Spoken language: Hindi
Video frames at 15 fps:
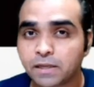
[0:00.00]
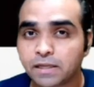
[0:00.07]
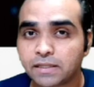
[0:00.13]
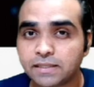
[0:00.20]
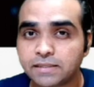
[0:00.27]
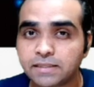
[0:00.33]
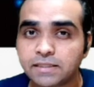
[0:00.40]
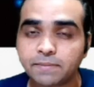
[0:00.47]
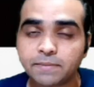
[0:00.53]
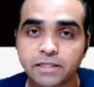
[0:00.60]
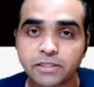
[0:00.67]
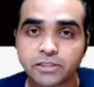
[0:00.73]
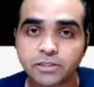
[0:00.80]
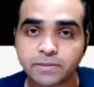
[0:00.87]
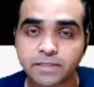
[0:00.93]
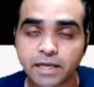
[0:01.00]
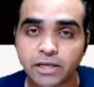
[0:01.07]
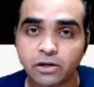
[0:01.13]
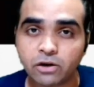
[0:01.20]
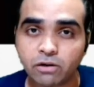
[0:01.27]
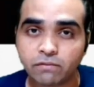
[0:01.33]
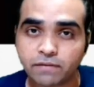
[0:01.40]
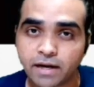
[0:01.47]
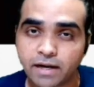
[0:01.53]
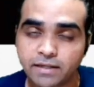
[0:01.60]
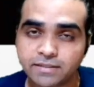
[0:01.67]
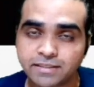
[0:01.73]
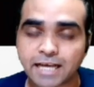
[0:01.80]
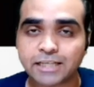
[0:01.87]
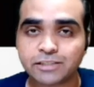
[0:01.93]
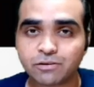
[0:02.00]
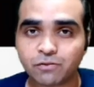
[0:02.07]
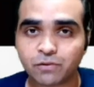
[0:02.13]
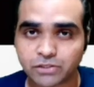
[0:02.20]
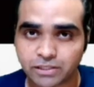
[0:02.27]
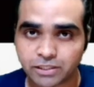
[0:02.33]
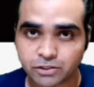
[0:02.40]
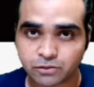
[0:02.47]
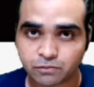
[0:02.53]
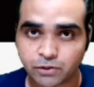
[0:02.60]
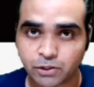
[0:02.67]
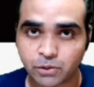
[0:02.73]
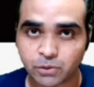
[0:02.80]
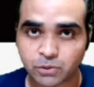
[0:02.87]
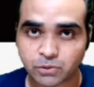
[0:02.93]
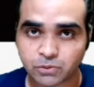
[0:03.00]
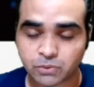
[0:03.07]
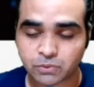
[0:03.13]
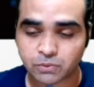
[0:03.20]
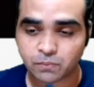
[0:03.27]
दिस इज अमित कश्यप साइनिंग ऑफ एंड थैंक्स फॉर वॉचिंग दिस वीडियो दोस्तों